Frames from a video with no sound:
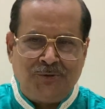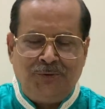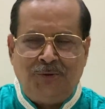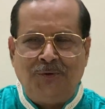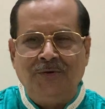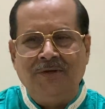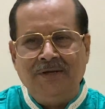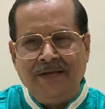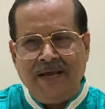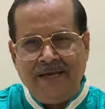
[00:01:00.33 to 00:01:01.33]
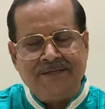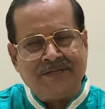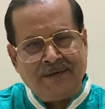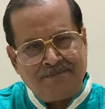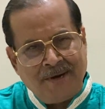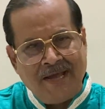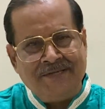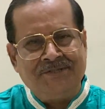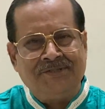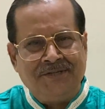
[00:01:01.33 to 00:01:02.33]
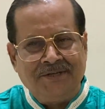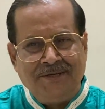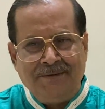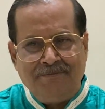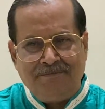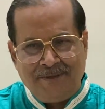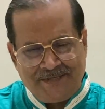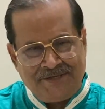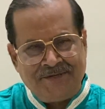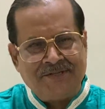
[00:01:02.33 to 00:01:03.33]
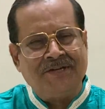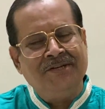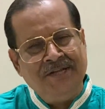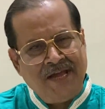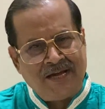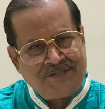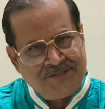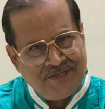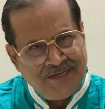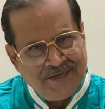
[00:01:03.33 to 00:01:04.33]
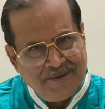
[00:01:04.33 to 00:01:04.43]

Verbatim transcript: জন্য এই সারপ্রাইজড প্রেজেন্টেশন নিয়ে আসছি